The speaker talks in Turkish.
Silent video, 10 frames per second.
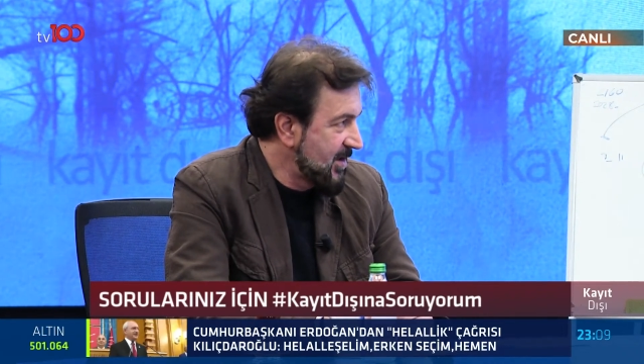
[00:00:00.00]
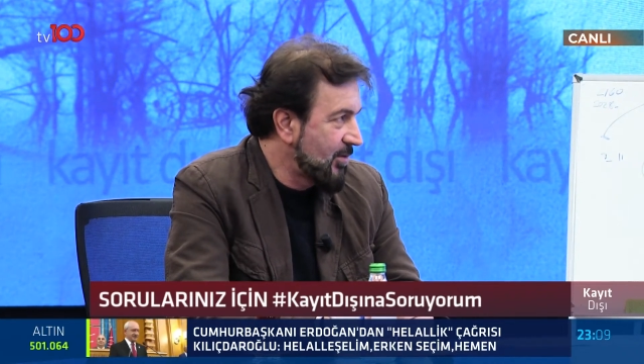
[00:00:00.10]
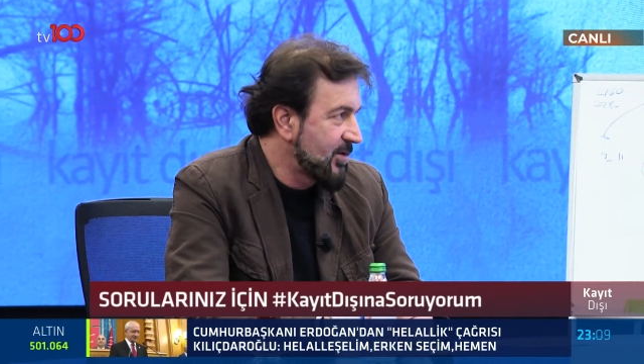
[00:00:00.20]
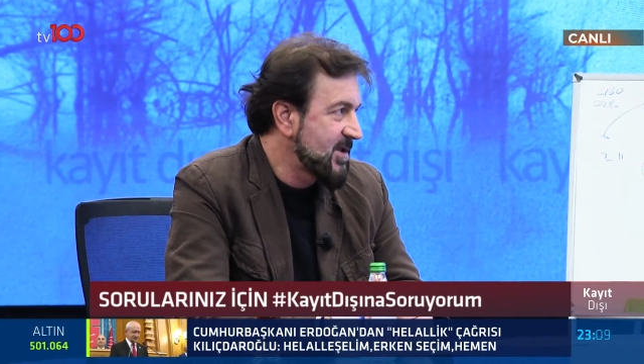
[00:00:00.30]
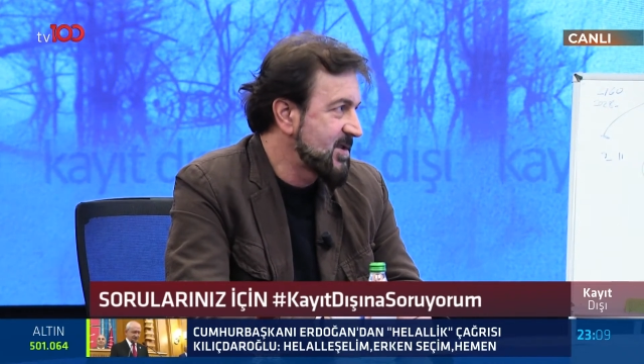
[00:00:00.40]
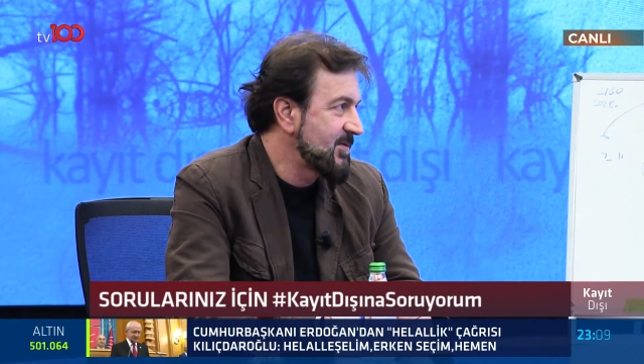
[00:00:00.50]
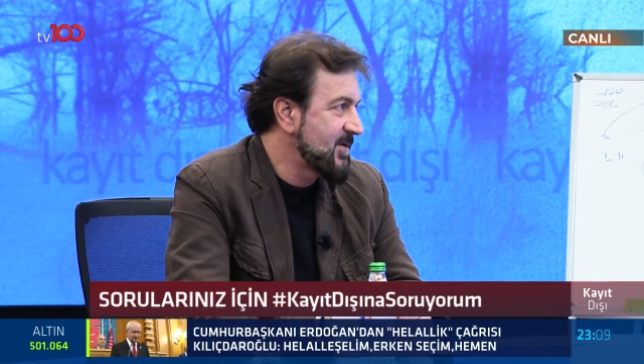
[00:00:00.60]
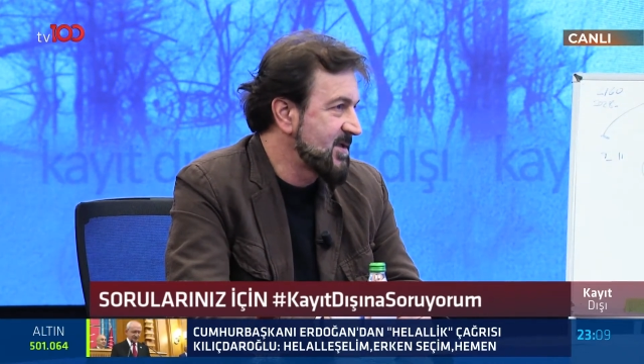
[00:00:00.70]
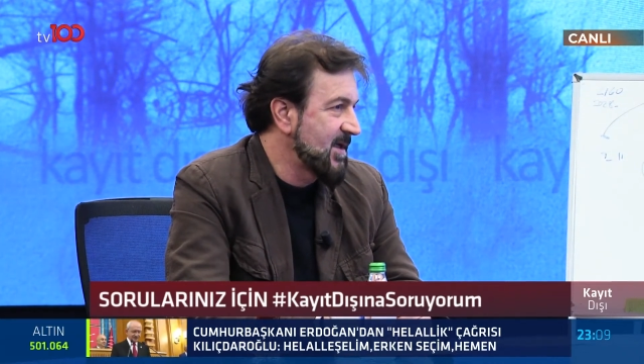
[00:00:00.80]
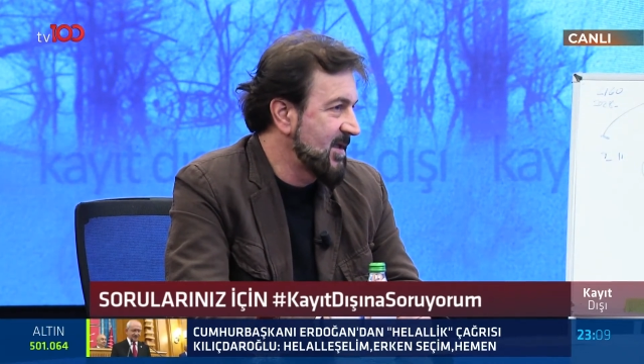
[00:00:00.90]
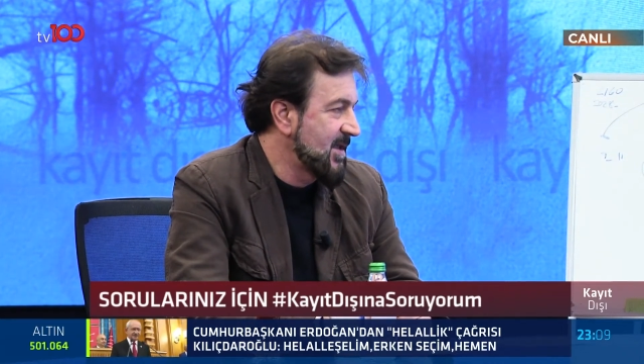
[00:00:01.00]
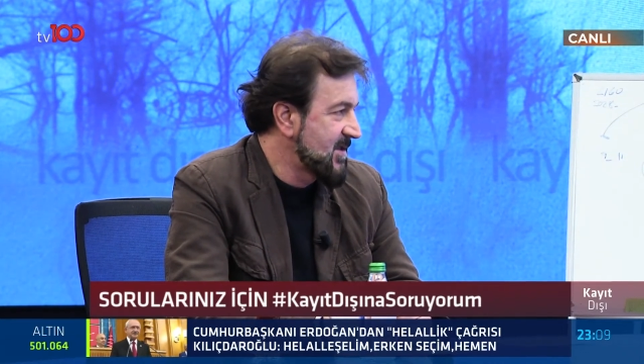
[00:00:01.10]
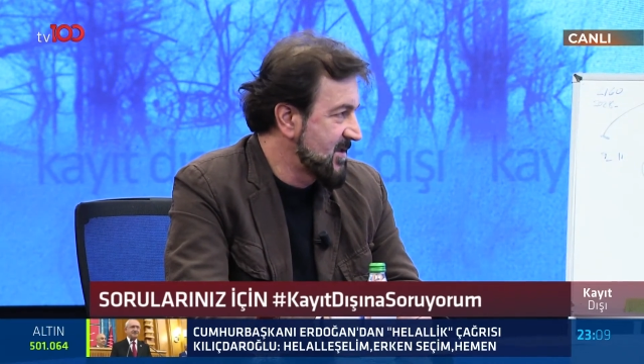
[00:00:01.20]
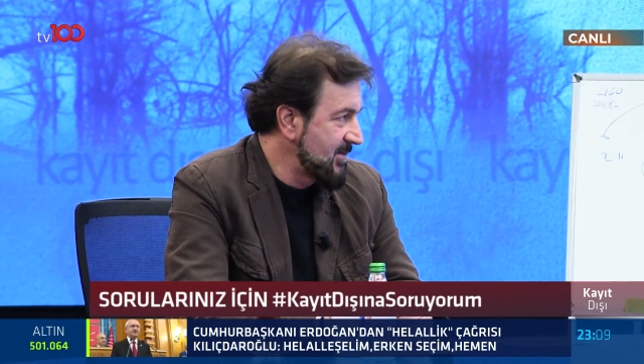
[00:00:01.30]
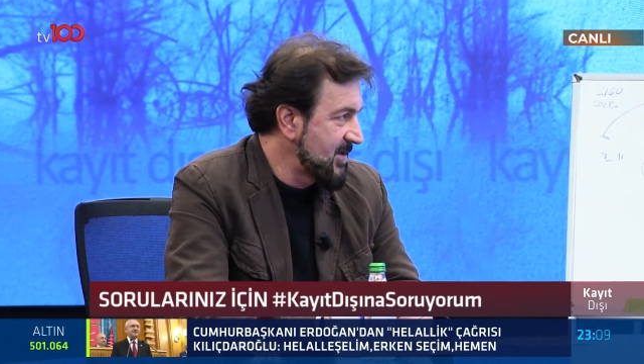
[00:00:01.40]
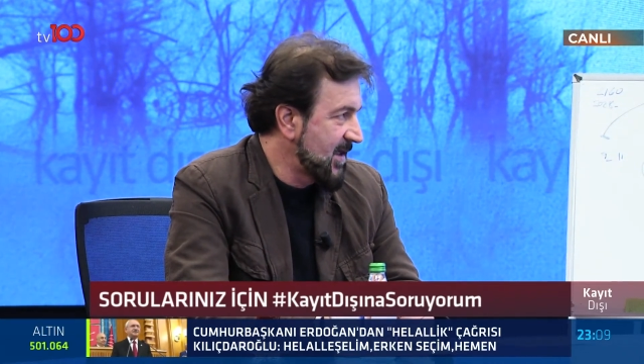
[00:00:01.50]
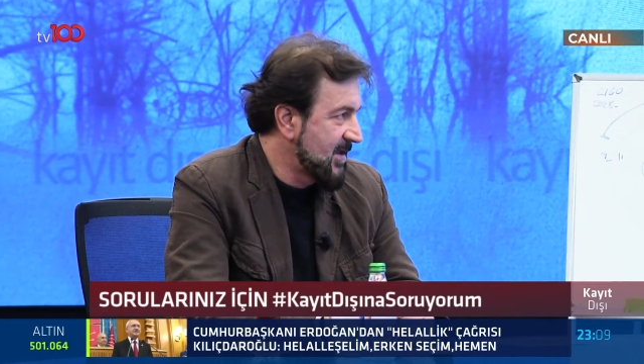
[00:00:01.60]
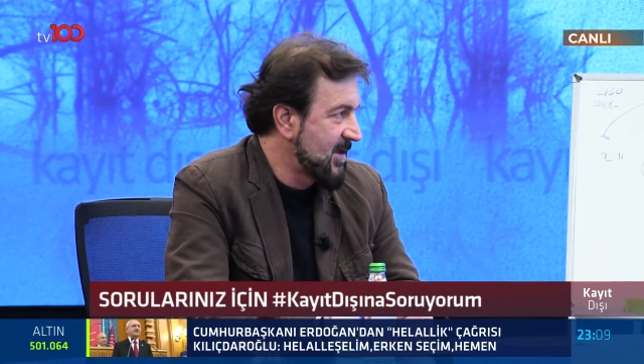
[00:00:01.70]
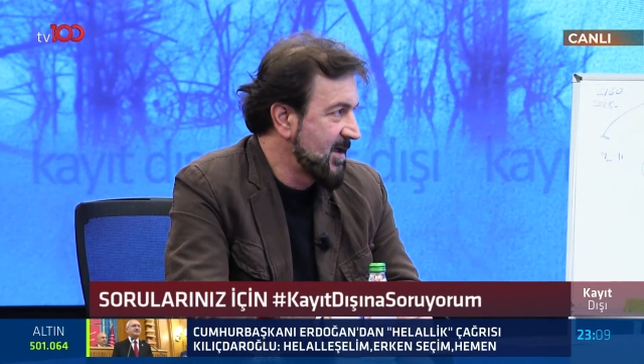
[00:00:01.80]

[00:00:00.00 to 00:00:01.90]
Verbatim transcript: Orada sivrisinek nesli biter.